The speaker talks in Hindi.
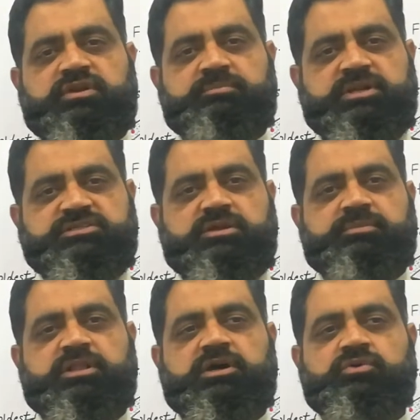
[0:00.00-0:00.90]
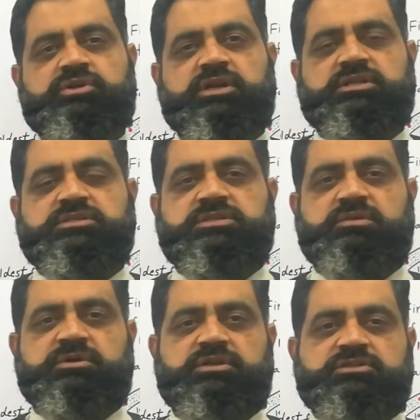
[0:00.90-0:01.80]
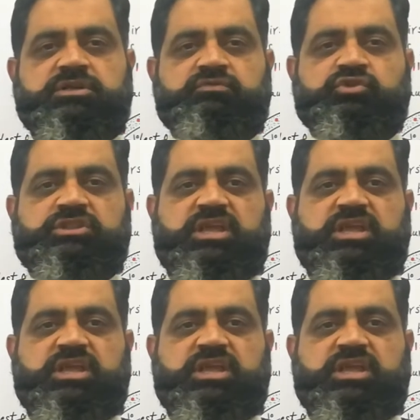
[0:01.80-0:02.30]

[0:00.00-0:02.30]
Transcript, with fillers: रिपल्शन पैदा हुई है जिसकी मदद से वो